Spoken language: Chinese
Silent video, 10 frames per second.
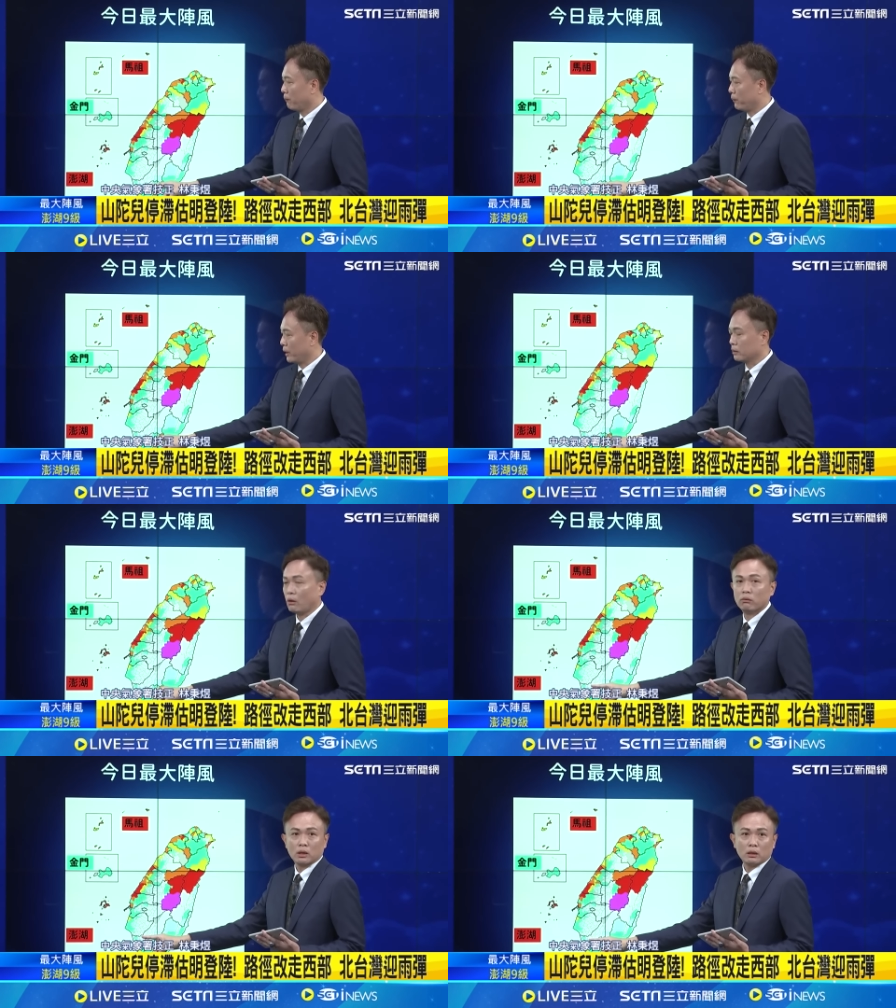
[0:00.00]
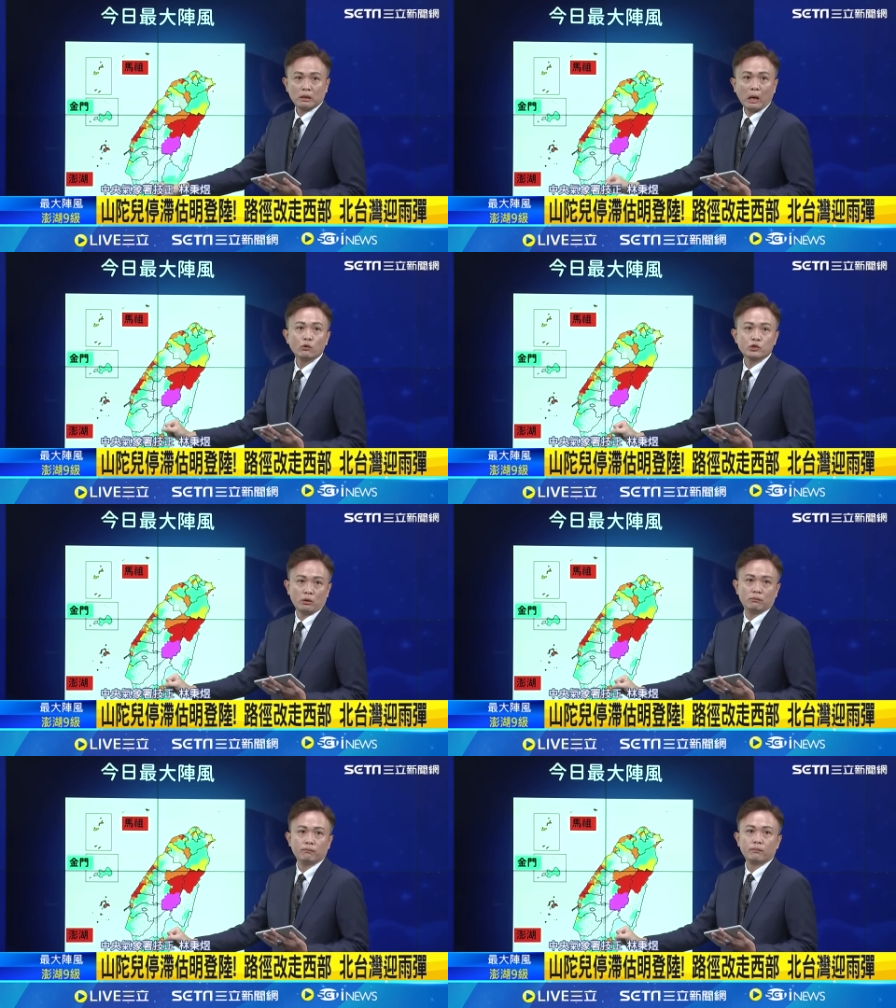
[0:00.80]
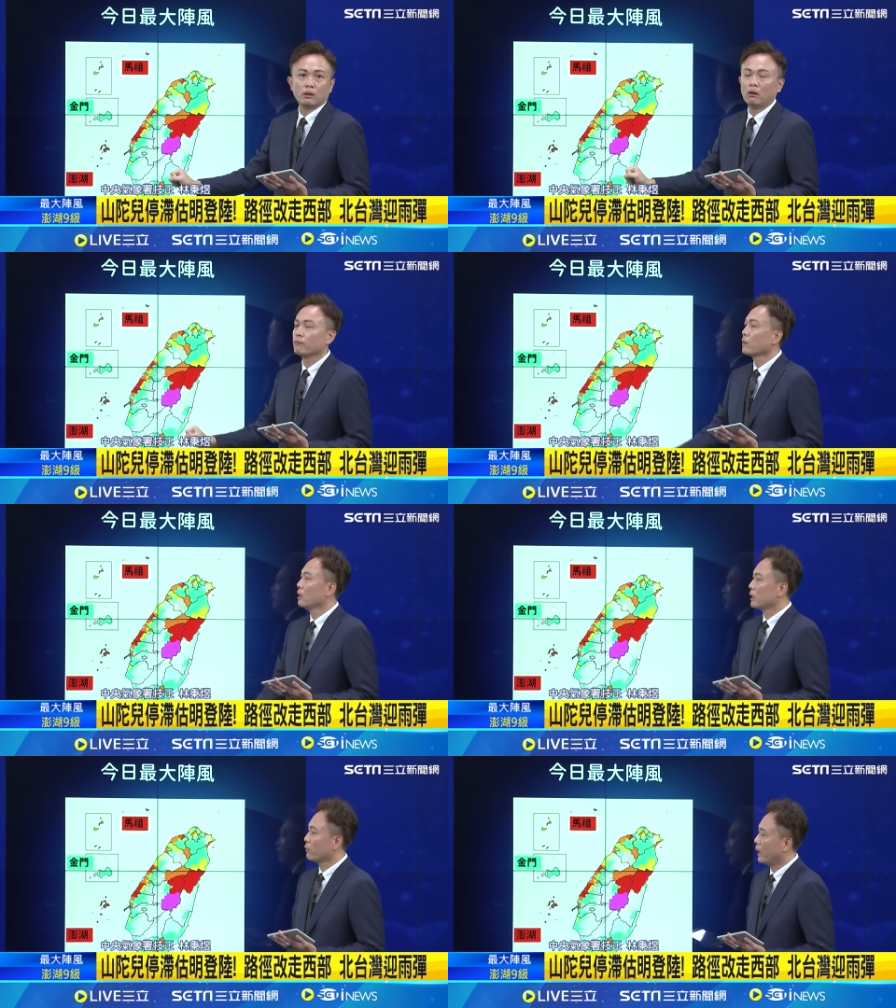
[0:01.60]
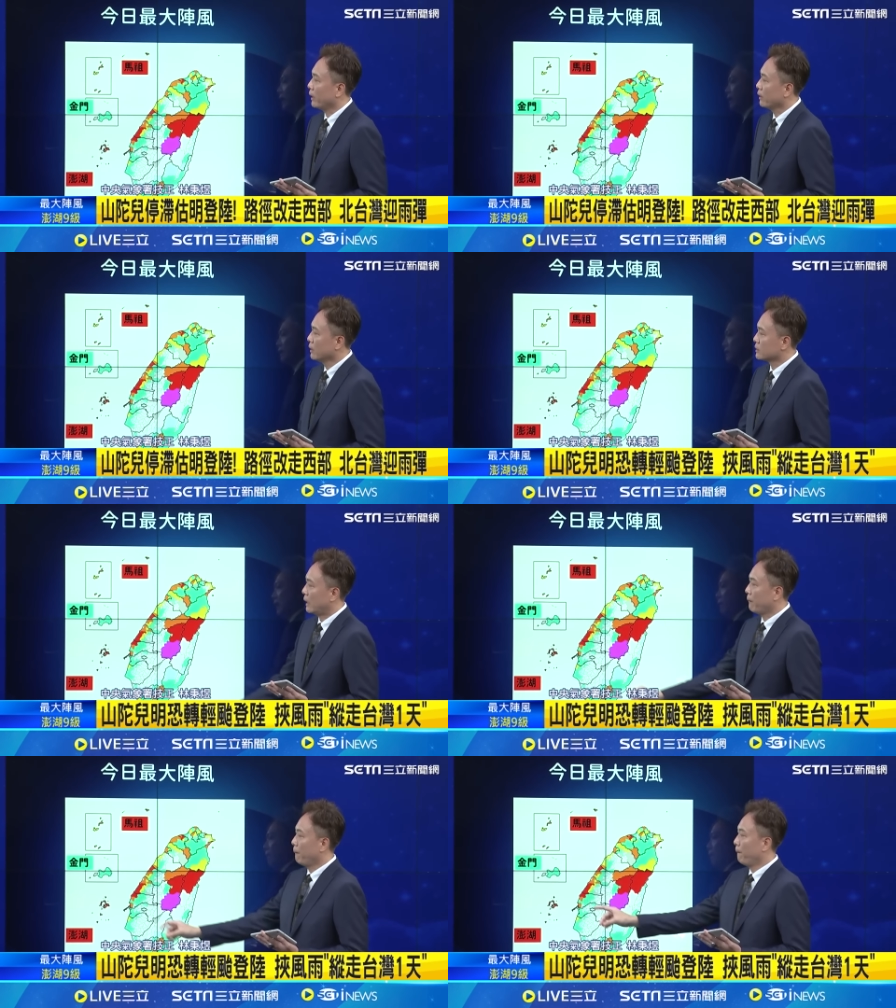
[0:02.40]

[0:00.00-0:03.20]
屏东跟高雄，另外在。